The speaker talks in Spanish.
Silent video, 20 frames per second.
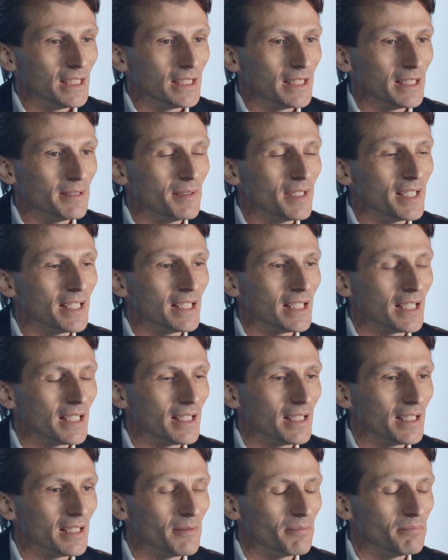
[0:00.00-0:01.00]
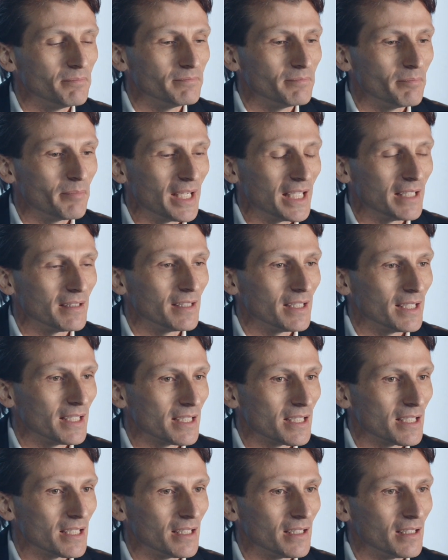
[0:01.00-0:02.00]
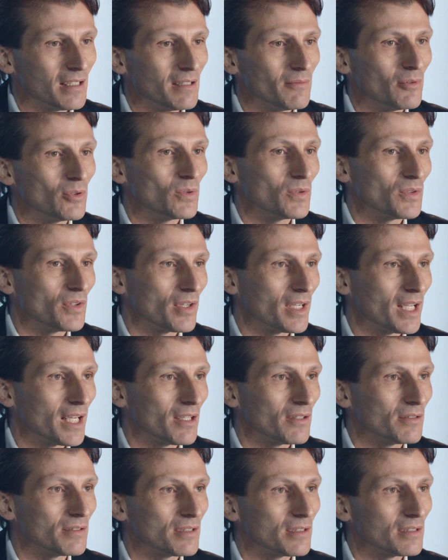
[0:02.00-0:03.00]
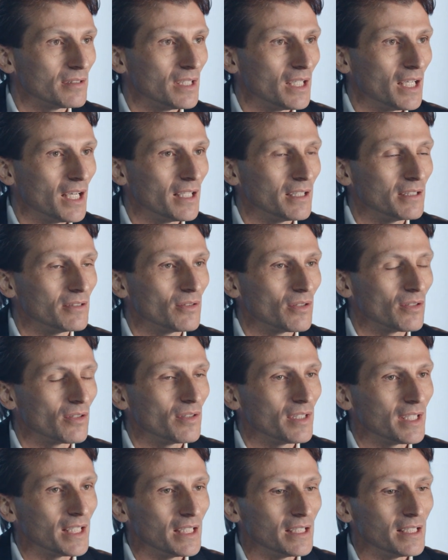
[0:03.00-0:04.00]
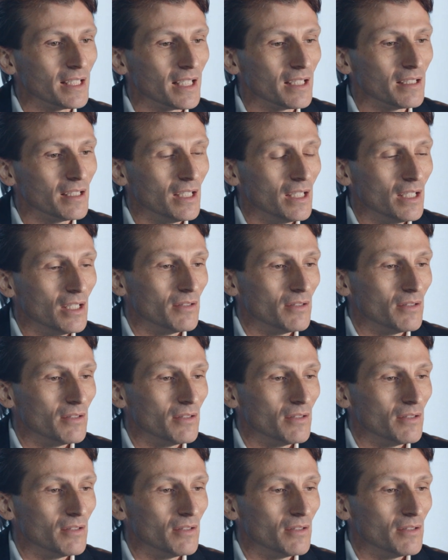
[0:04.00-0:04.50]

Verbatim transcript: debería de plantearse evolucionarlos al entorno digital,